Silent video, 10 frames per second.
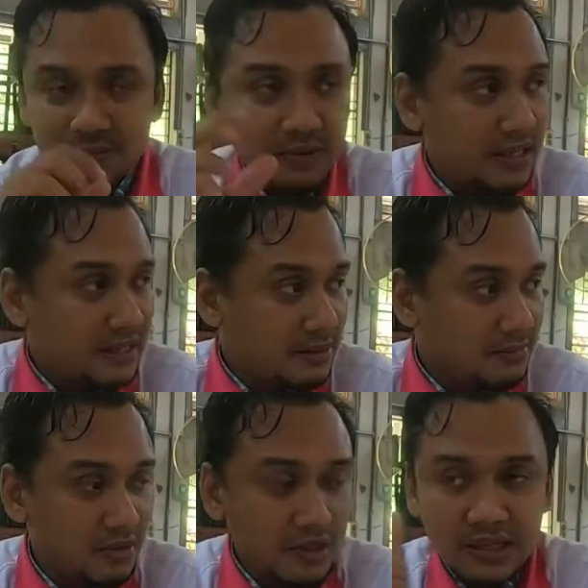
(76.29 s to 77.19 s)
Kemarin kita
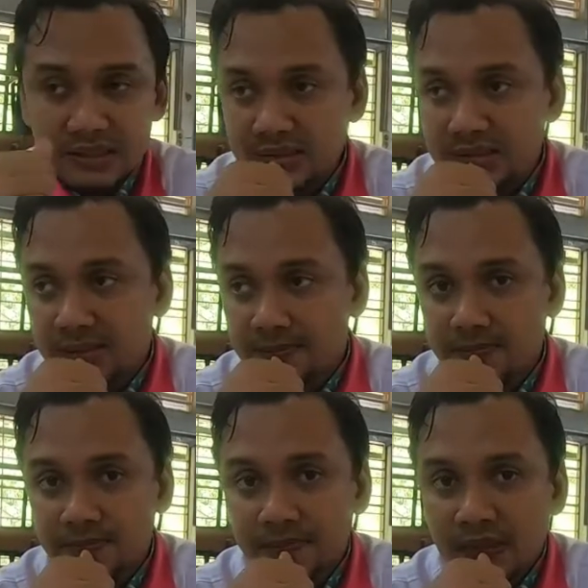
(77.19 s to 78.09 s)
menggunakan
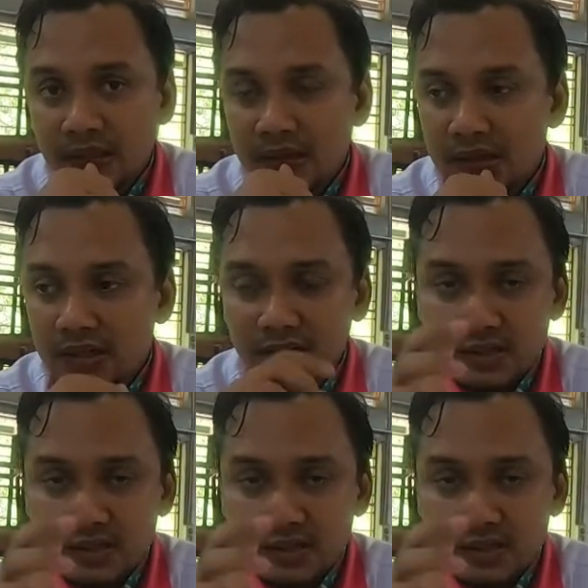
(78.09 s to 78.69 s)
sistem eh,